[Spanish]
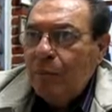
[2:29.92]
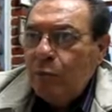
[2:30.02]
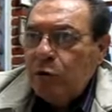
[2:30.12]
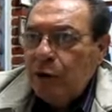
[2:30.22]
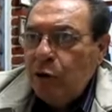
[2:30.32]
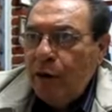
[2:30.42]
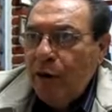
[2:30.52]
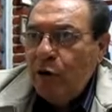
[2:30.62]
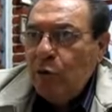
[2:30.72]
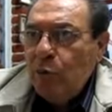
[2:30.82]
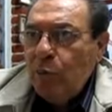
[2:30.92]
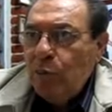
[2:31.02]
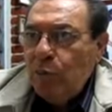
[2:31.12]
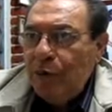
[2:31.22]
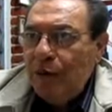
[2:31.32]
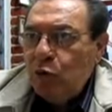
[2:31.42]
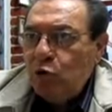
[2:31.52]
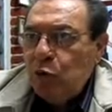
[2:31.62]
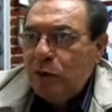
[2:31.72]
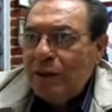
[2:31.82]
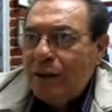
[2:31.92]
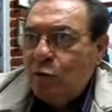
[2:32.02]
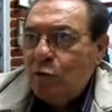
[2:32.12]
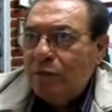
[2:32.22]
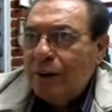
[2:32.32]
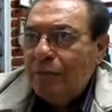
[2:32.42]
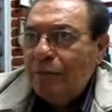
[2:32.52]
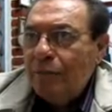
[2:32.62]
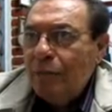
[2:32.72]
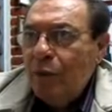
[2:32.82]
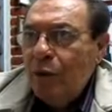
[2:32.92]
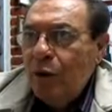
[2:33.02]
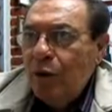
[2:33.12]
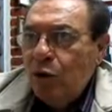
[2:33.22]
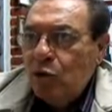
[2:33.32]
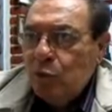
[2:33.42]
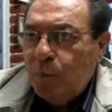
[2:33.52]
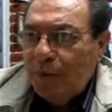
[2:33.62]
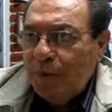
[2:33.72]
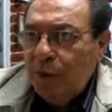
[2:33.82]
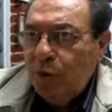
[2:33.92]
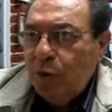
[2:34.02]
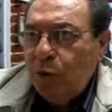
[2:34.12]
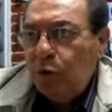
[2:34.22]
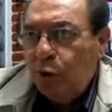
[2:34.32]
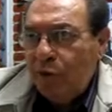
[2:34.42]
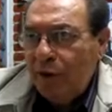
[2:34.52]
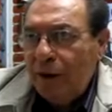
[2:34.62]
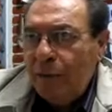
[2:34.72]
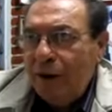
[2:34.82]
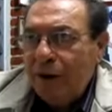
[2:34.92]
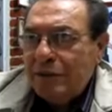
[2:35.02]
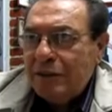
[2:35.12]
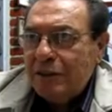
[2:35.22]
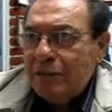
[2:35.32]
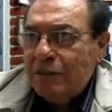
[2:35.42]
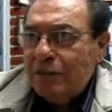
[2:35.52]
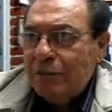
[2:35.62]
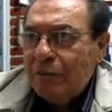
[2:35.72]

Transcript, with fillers: Posterior a ello viene Ochoa Zaragoza, su padrino don Fidel Velázquez.